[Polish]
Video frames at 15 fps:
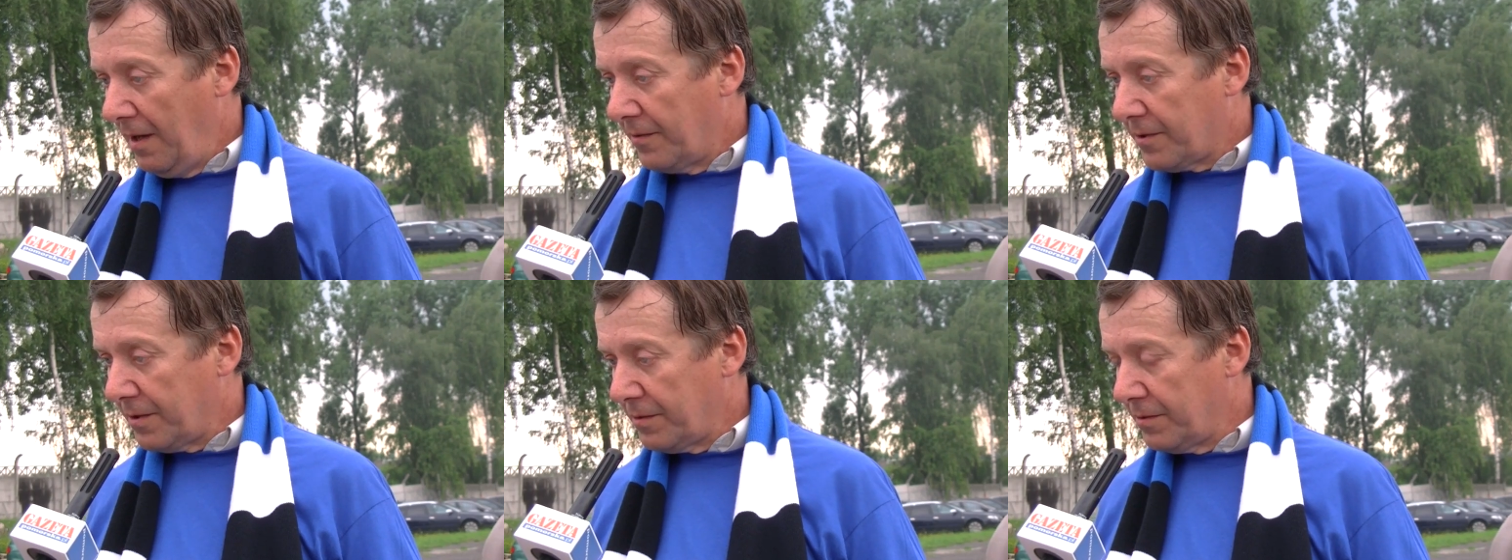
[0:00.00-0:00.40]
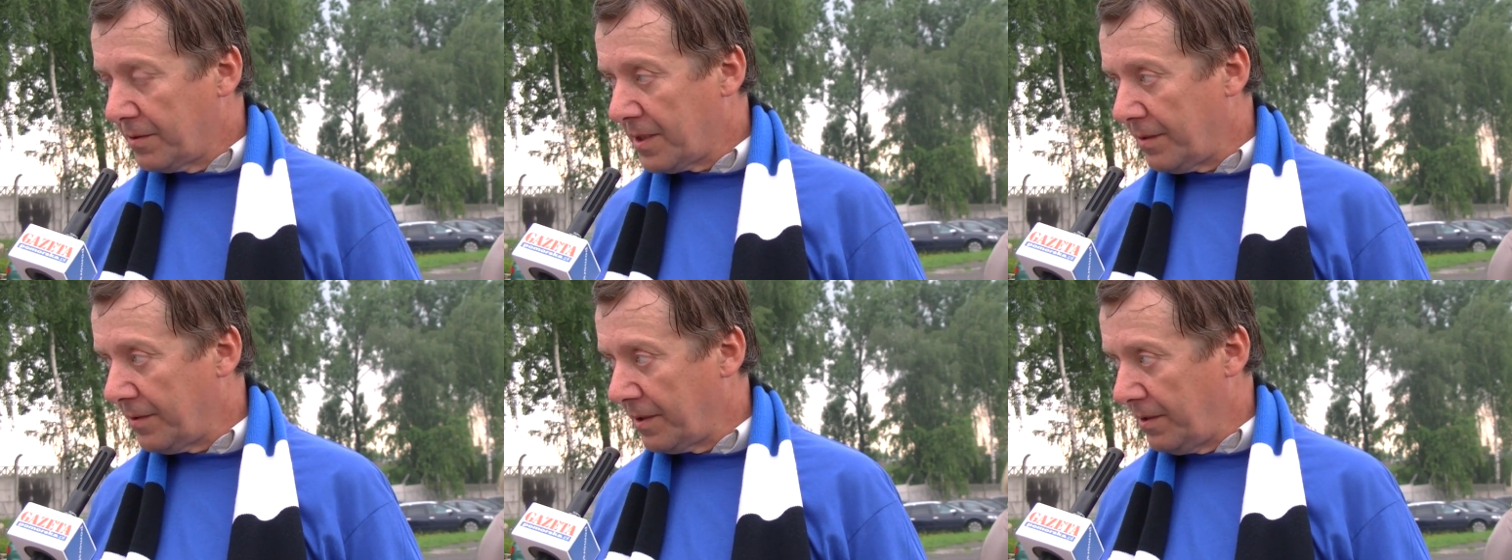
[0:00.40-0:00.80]
w ciągu
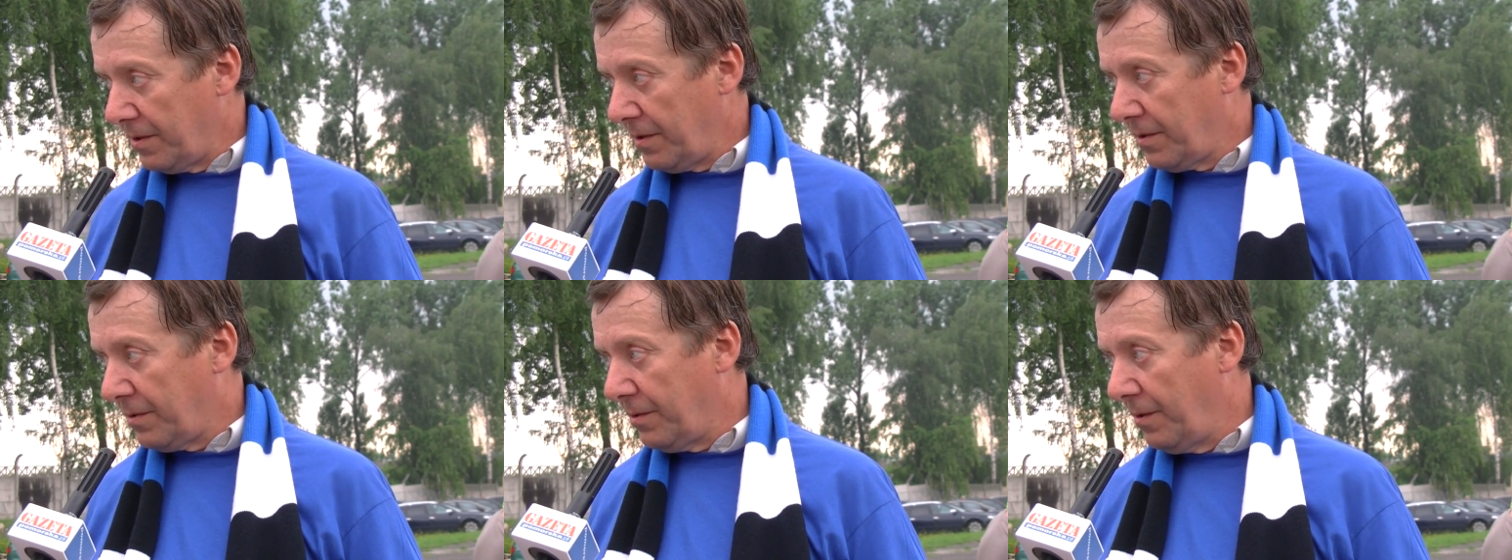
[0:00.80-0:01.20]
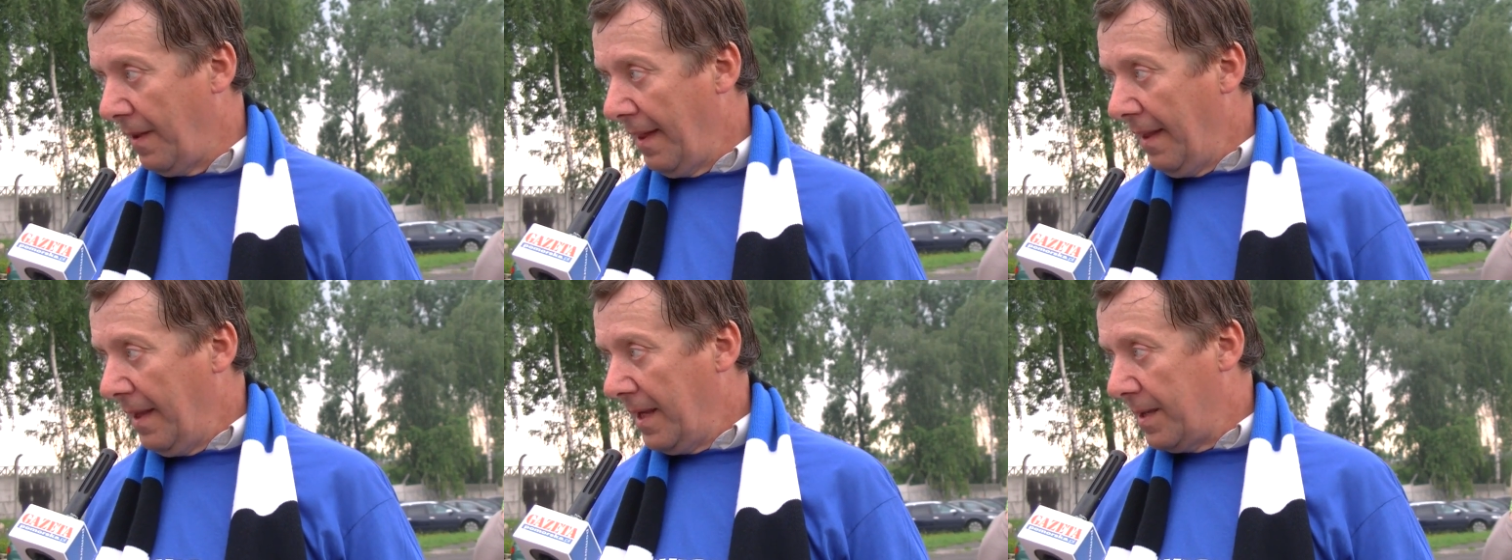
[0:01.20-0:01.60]
całego roku
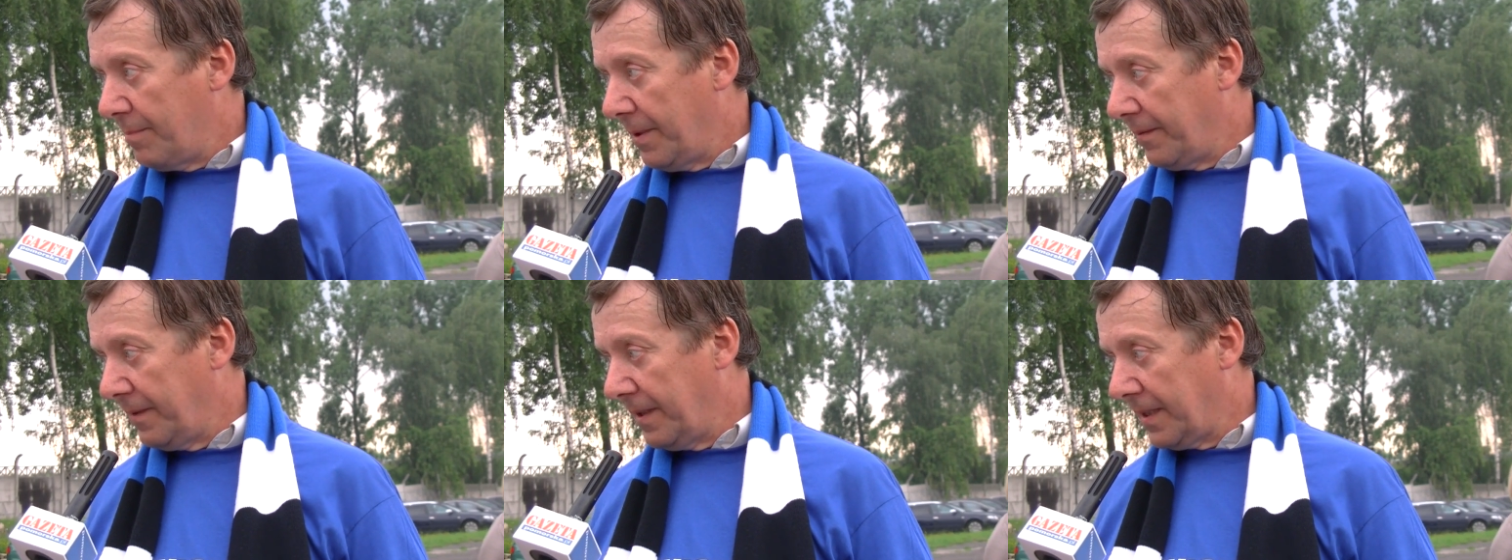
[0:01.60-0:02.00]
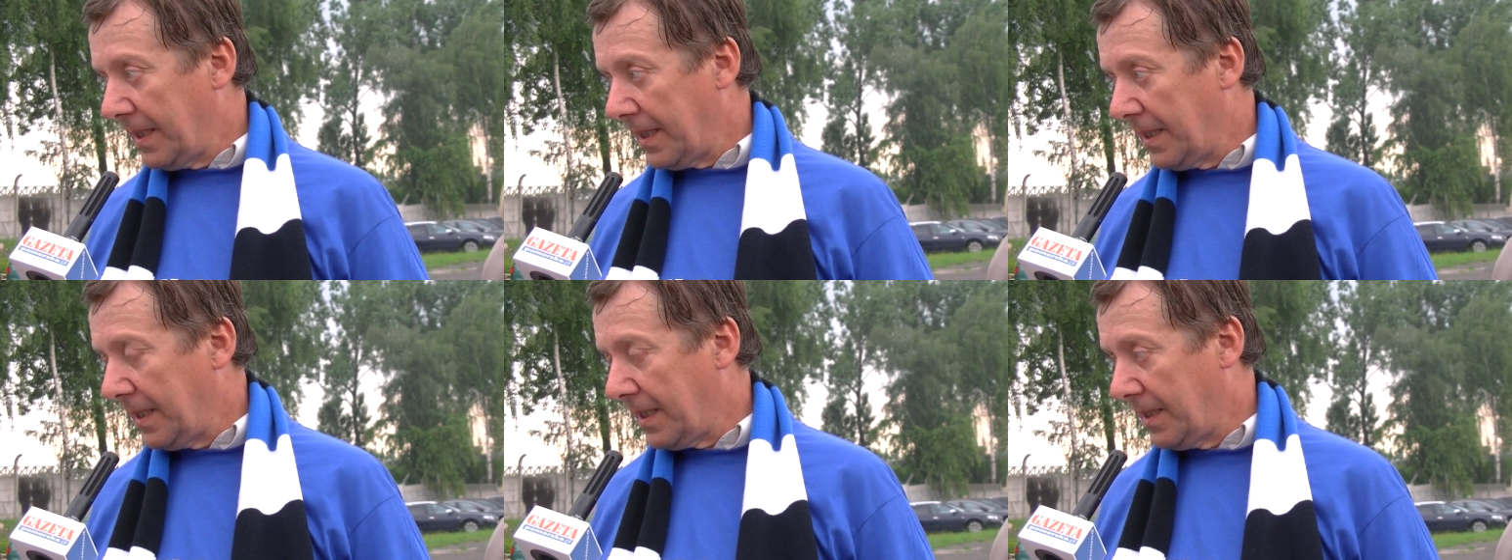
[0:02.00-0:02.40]
i pewnie
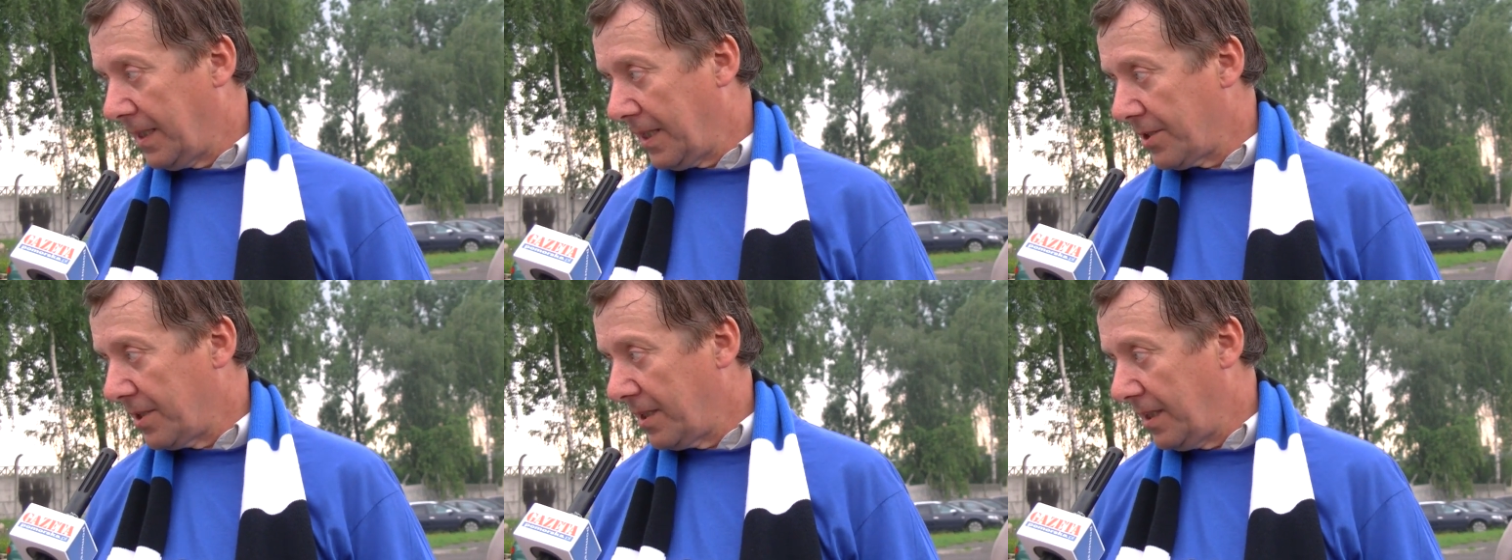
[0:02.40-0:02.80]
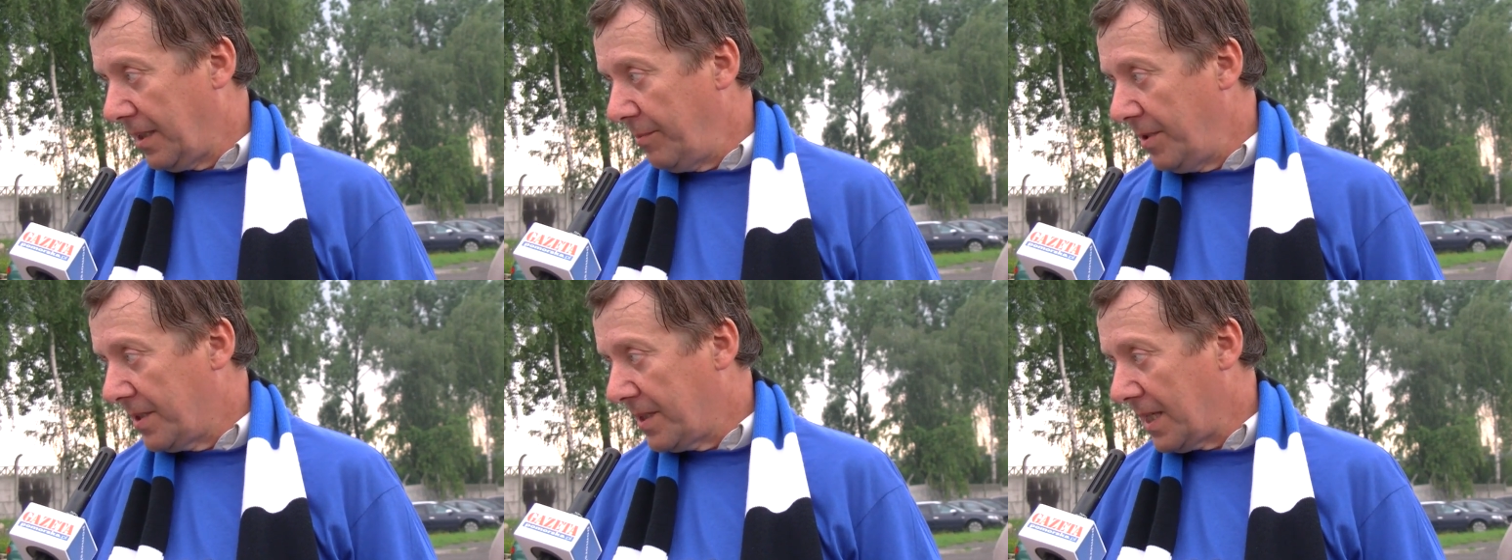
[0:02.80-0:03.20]
tak jak każdy
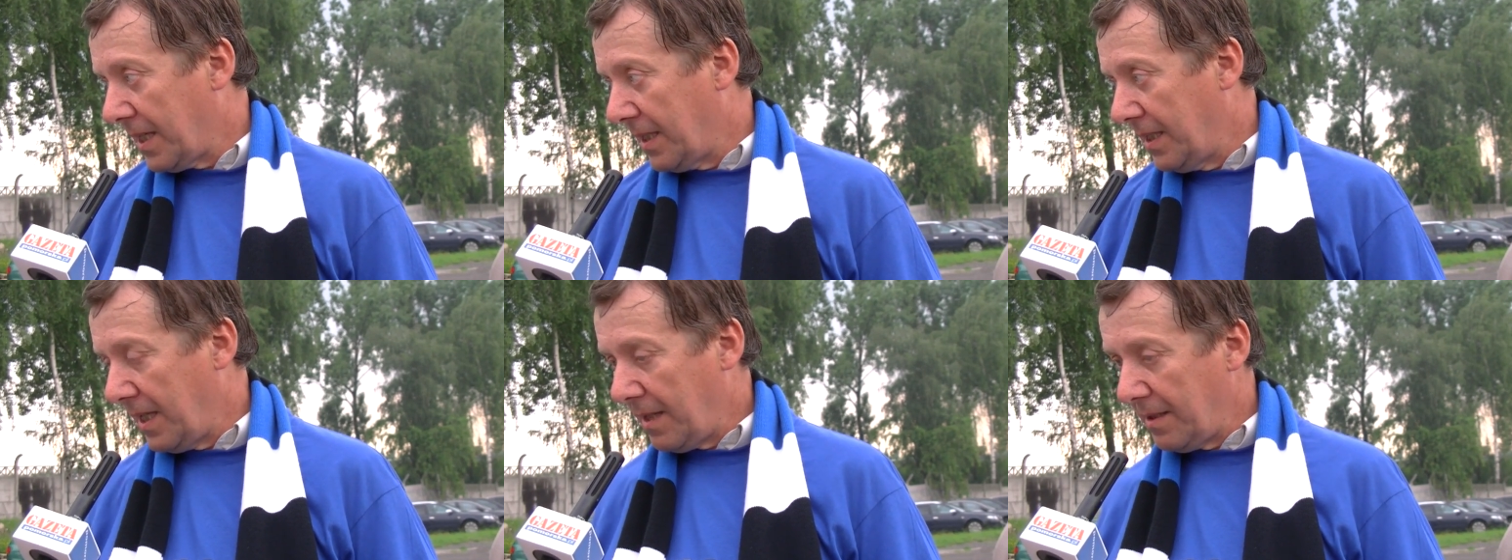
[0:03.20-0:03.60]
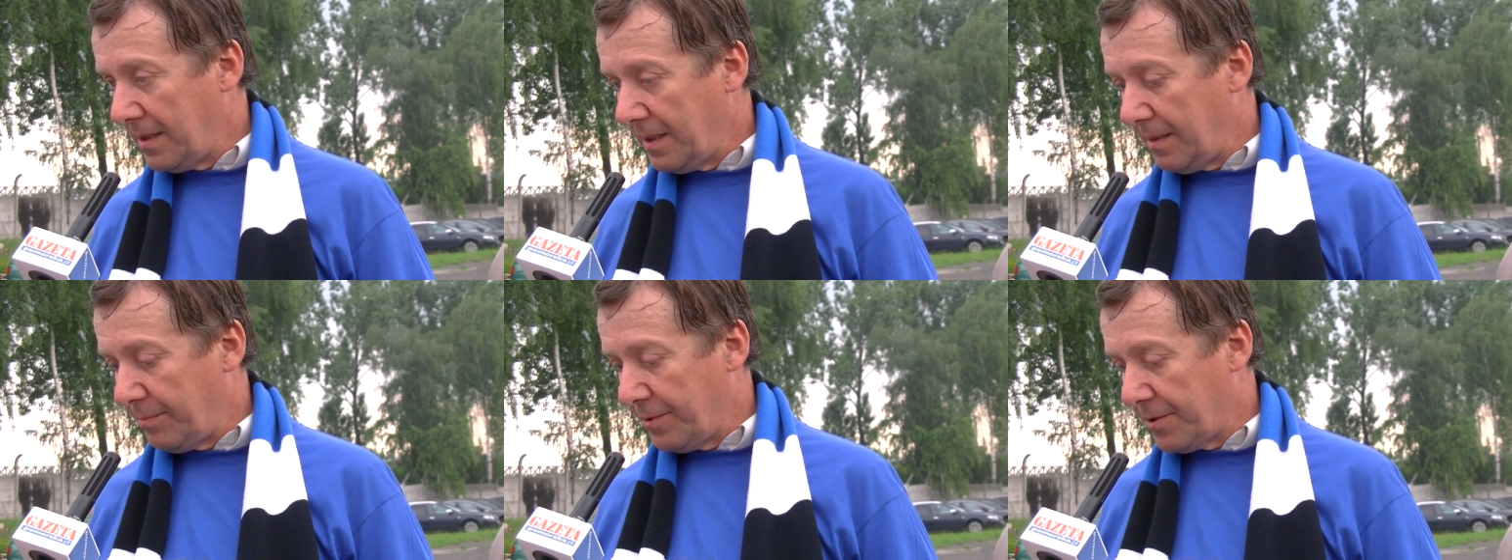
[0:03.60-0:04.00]
kibic, jak i ja
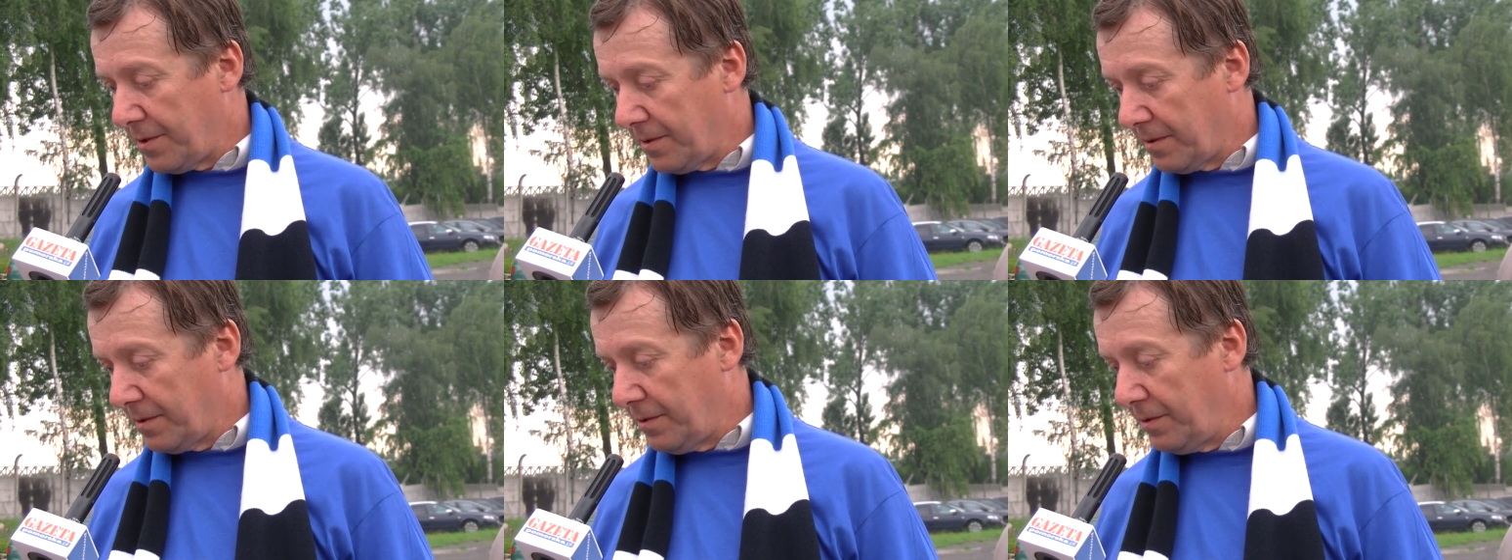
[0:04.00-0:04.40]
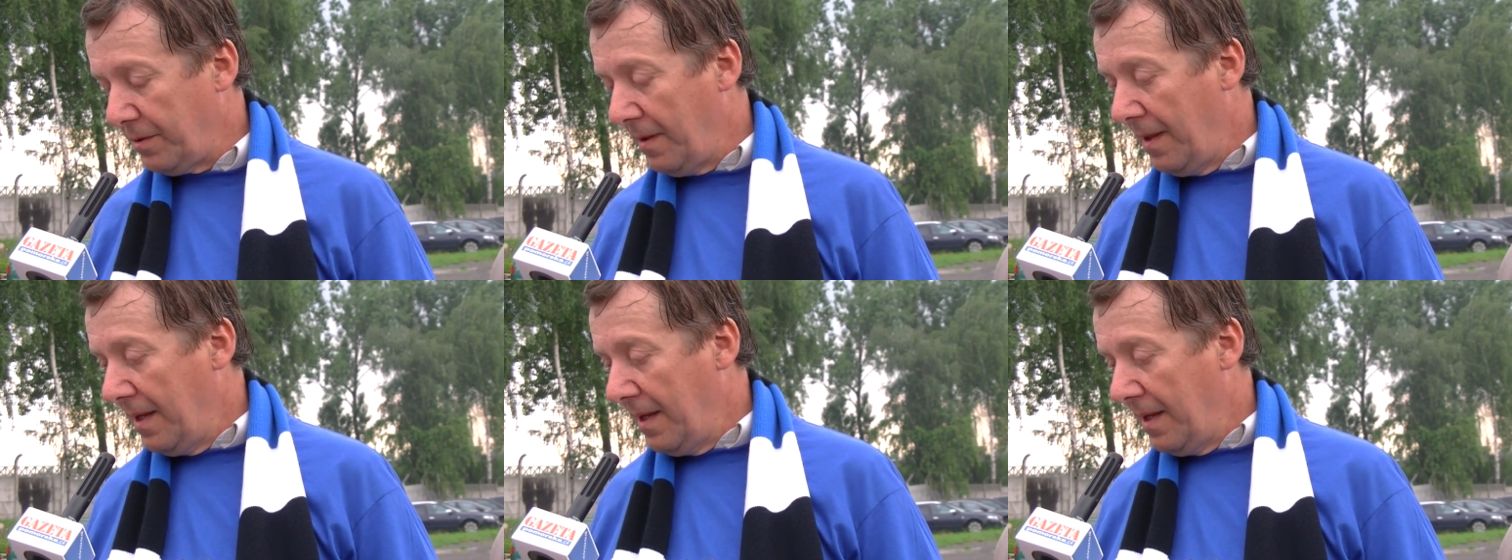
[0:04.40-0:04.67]
na początku,